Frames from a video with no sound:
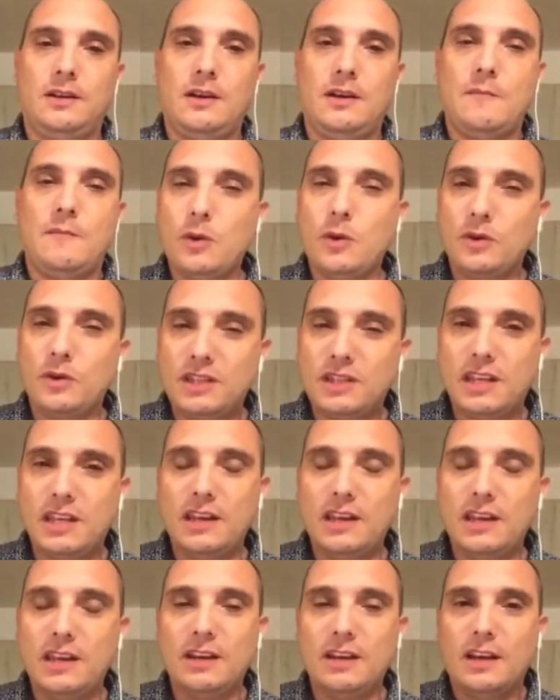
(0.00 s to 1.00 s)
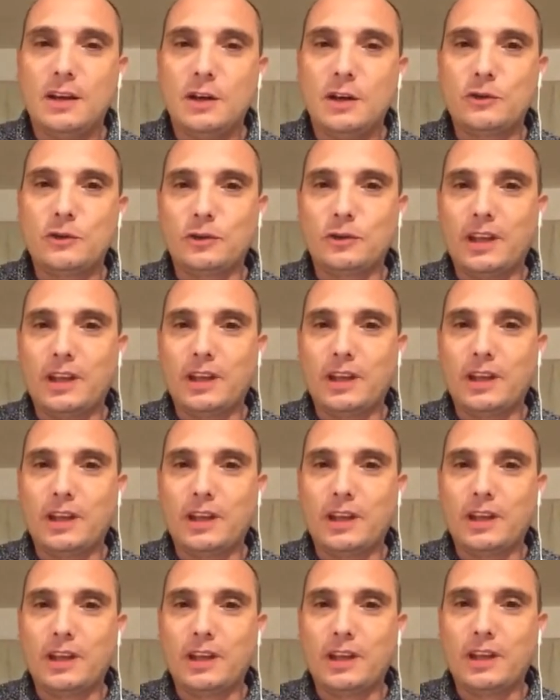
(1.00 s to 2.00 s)
Mais aussi, je voudrais
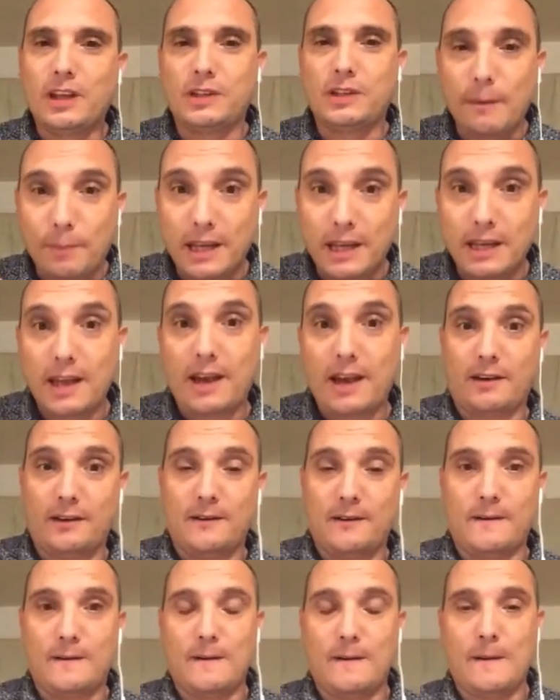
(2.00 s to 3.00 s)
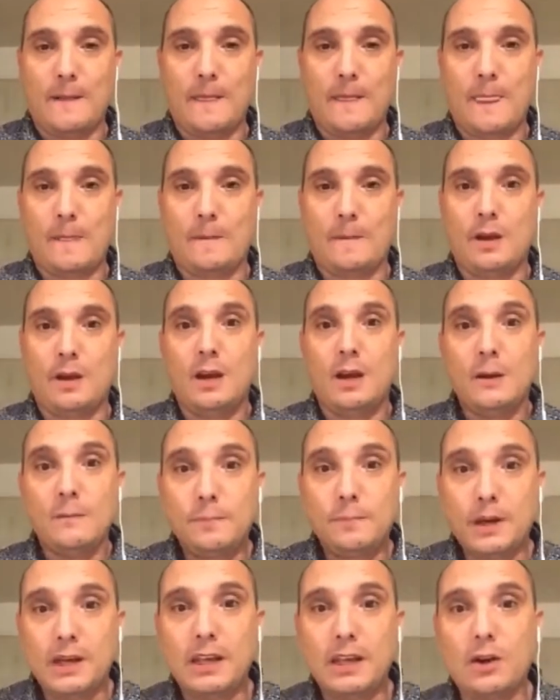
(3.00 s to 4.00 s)
rajouter la prière.
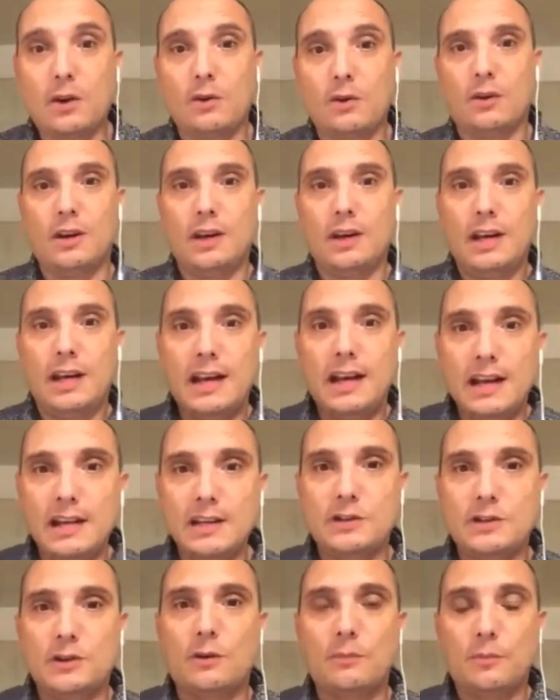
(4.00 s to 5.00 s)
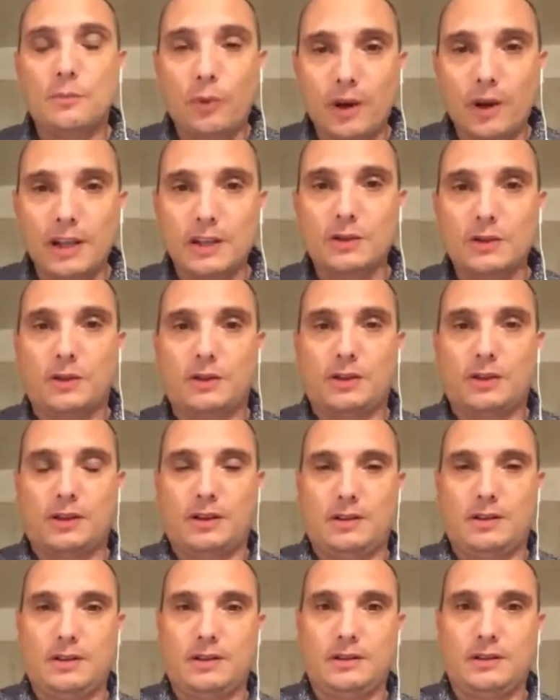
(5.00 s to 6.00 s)
Prions les uns pour les autres
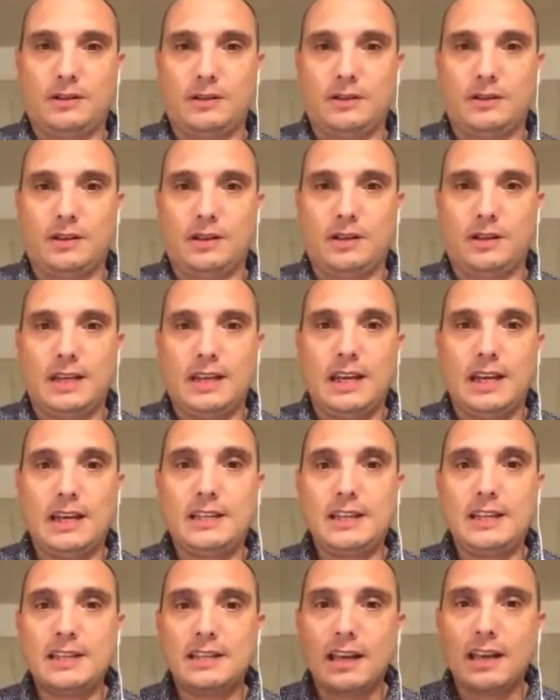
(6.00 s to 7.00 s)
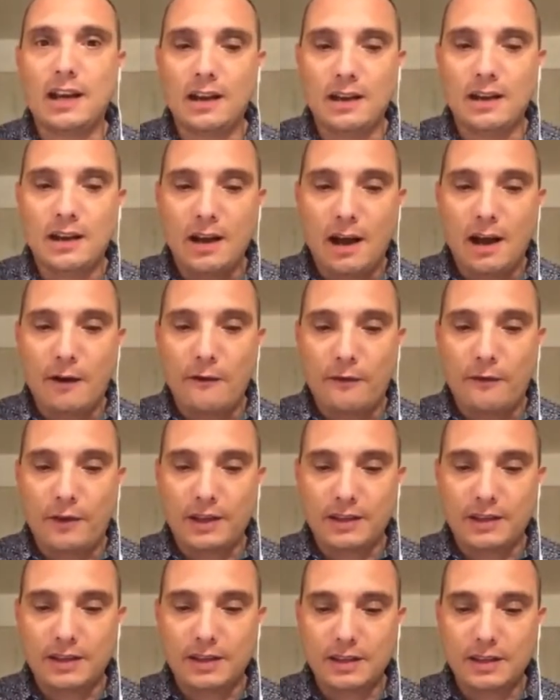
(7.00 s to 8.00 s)
et c'est ça, en
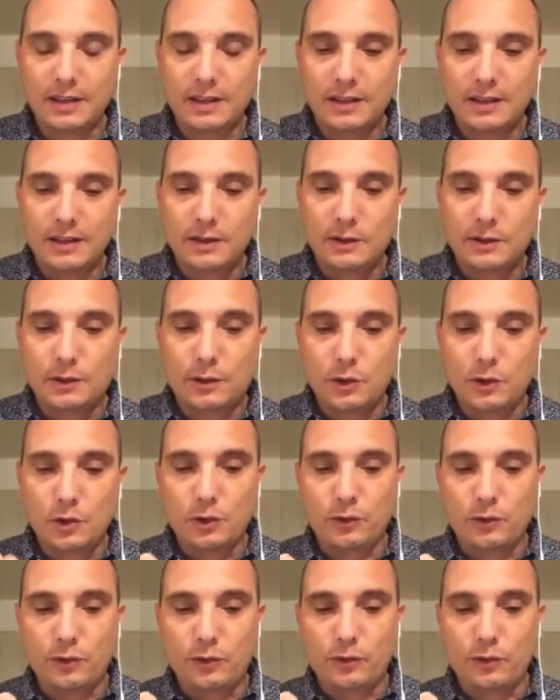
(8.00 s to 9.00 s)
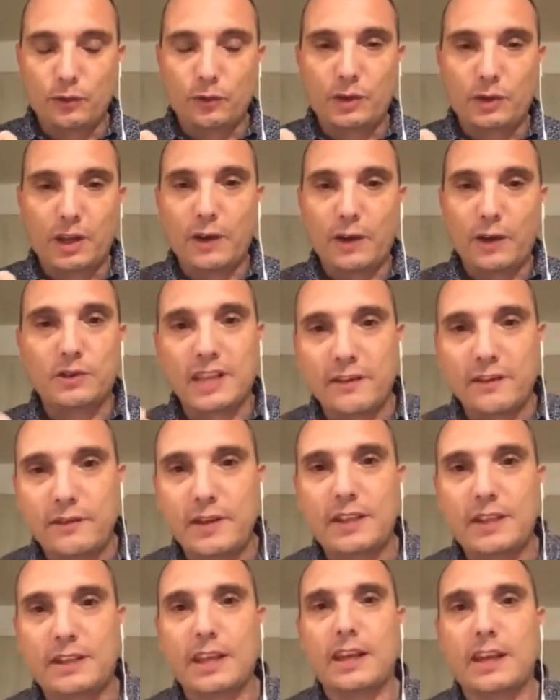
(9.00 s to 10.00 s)
fait, ce que je voudrais vous
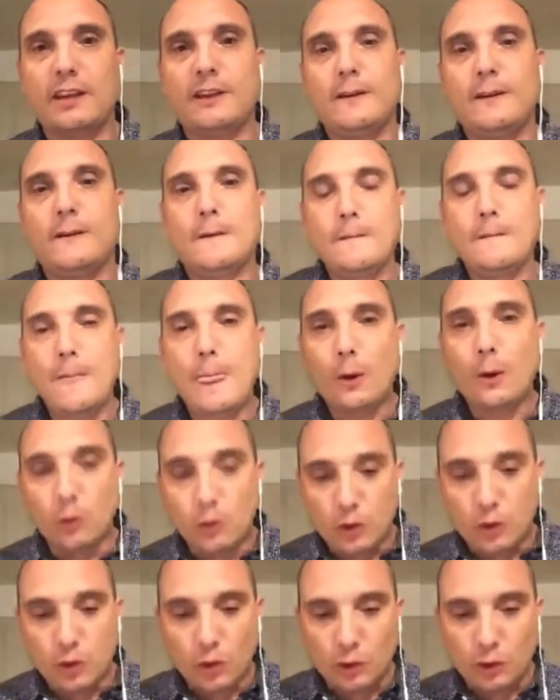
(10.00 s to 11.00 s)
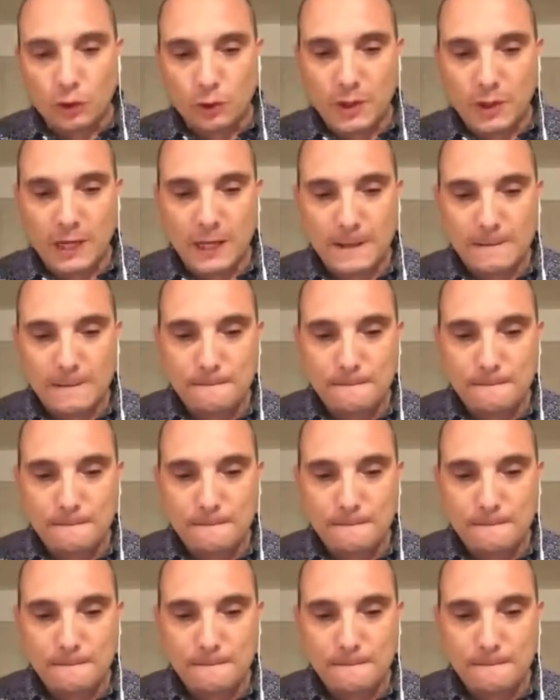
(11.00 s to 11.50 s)
inviter aujourd'hui.